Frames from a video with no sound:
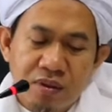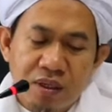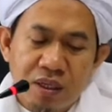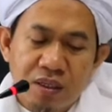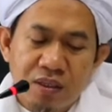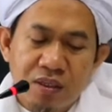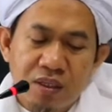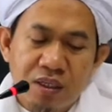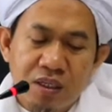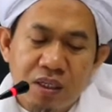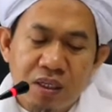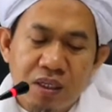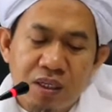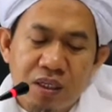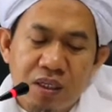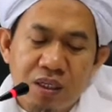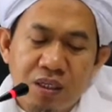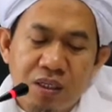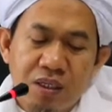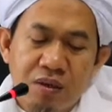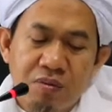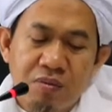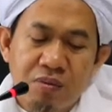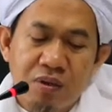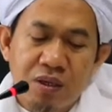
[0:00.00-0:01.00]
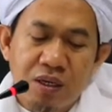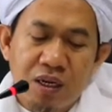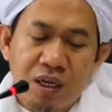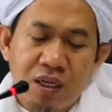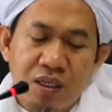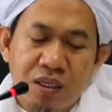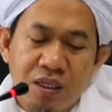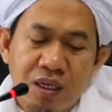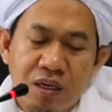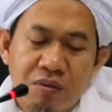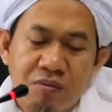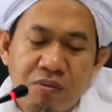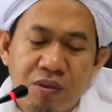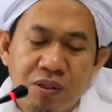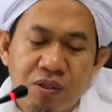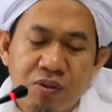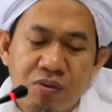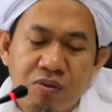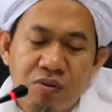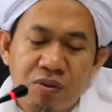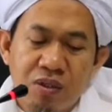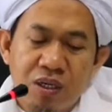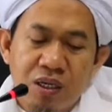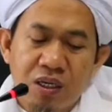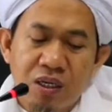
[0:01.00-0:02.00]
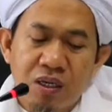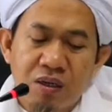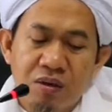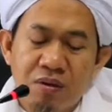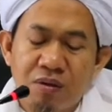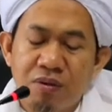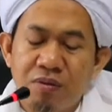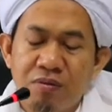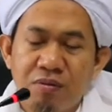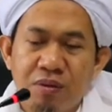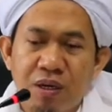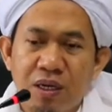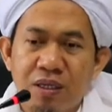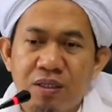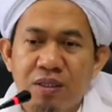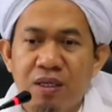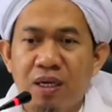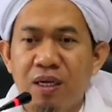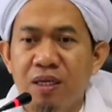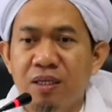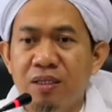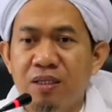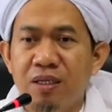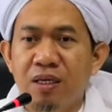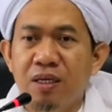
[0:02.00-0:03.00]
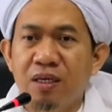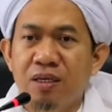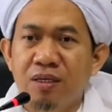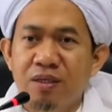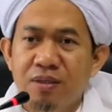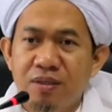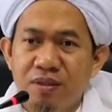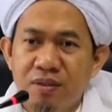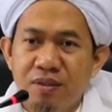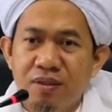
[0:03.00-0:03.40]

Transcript: dan sedikit gembiranya sama dunia enggak biasa aja